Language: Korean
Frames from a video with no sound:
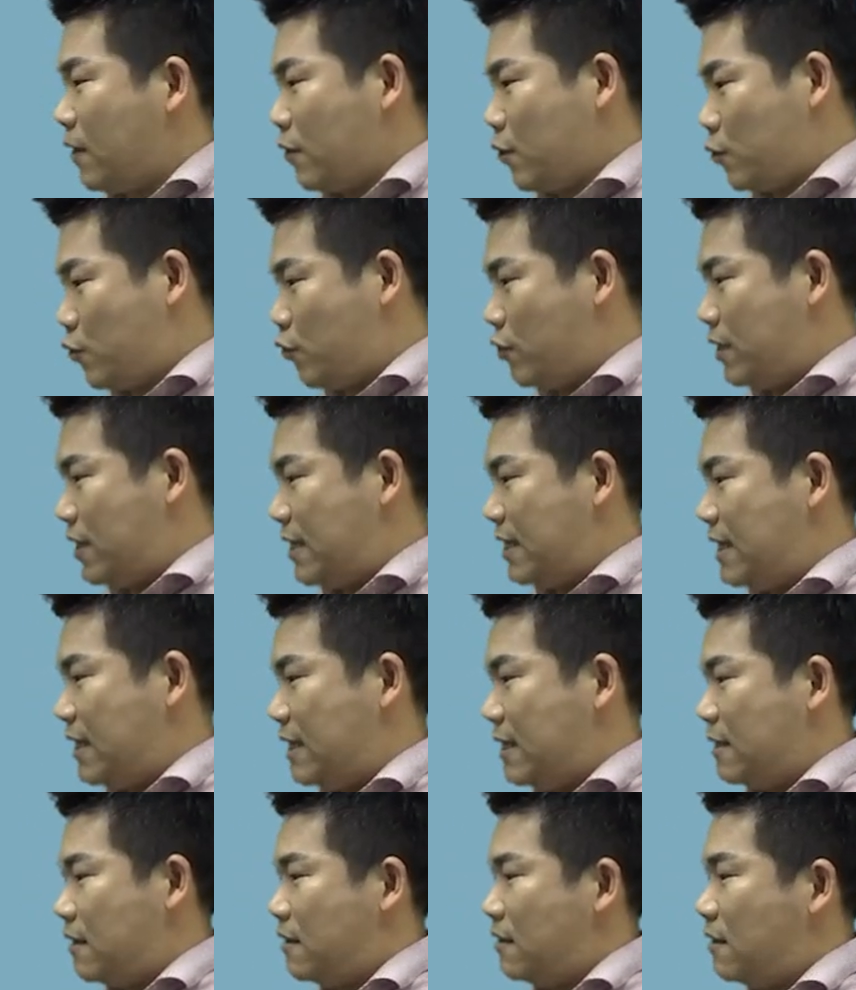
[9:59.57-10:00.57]
굳이
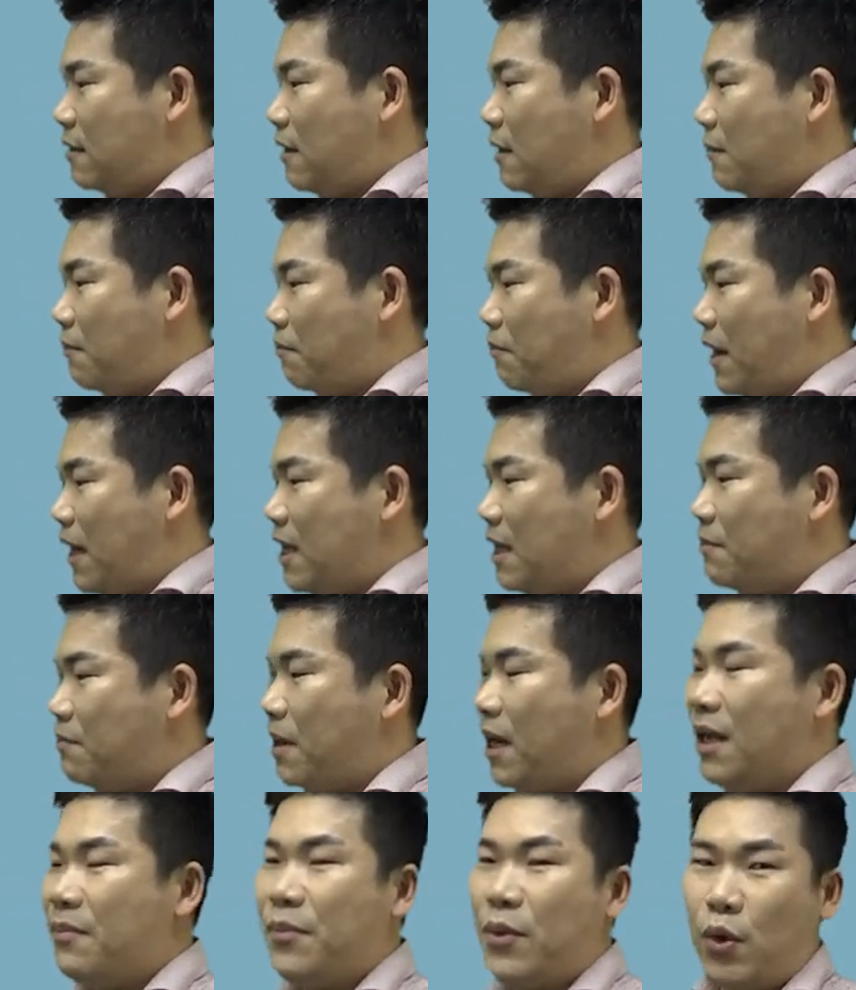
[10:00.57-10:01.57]
빨리
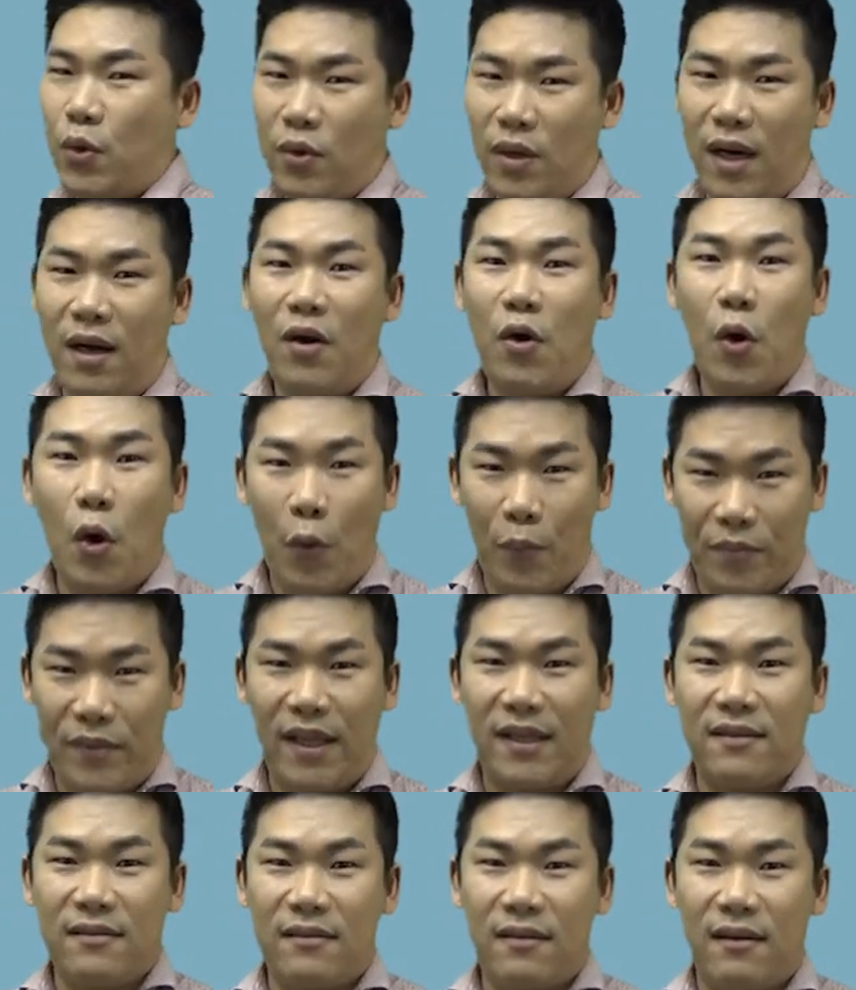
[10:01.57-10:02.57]
팔 필요가
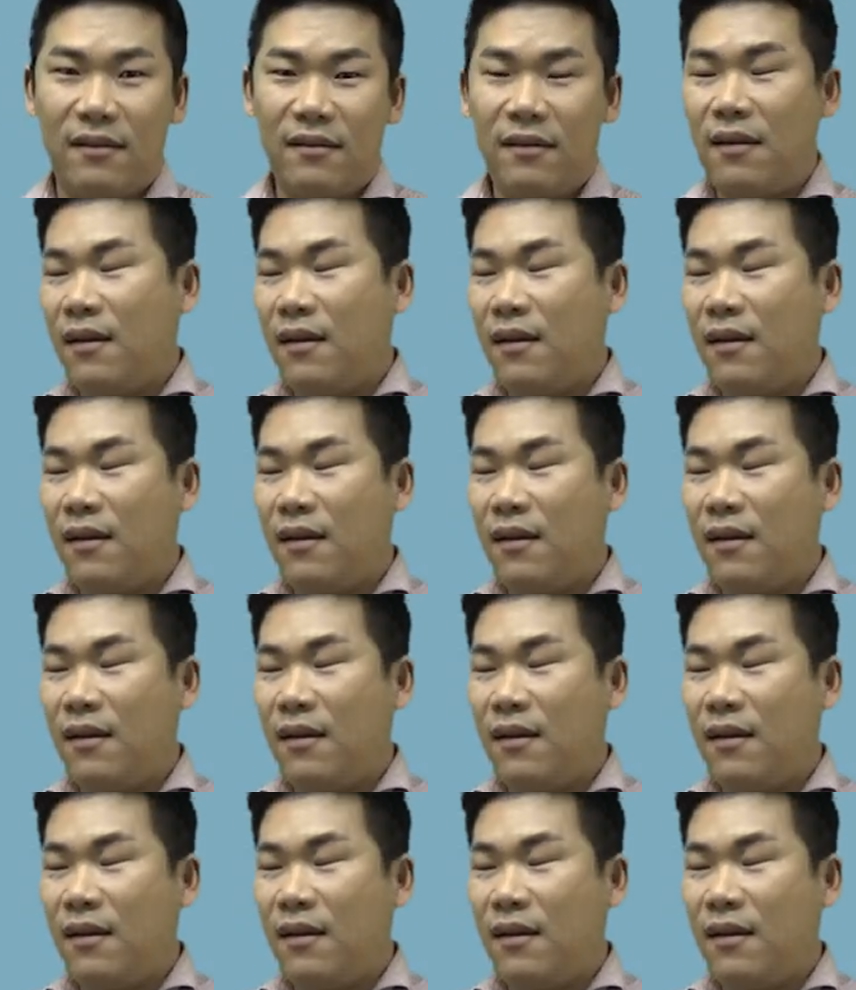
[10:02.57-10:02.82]
없다는 것.